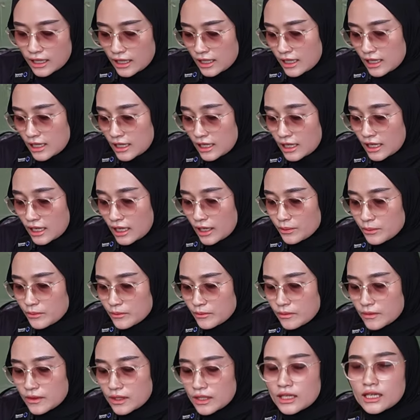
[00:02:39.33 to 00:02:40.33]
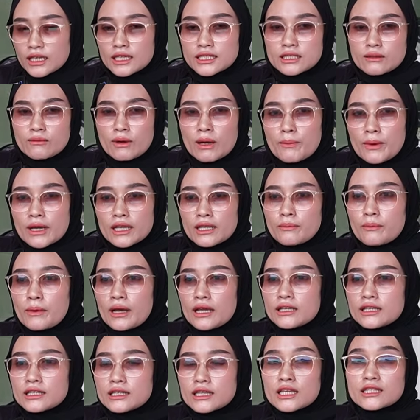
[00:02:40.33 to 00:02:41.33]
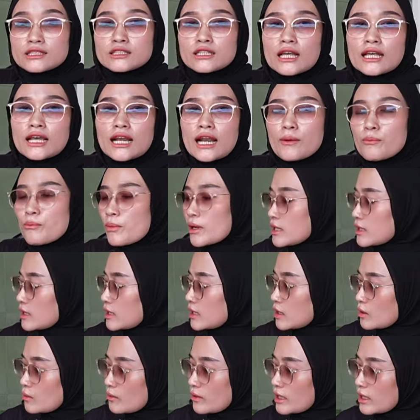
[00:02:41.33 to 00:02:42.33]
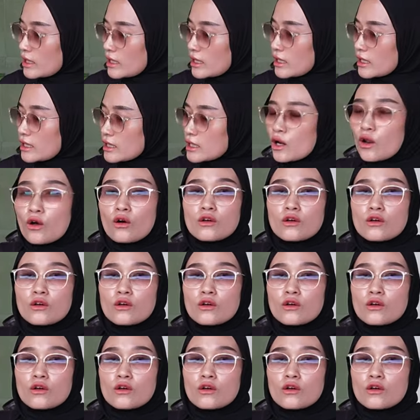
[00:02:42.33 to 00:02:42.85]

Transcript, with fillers: Nah, cuma pagi-pagi teh sarapan iya weh,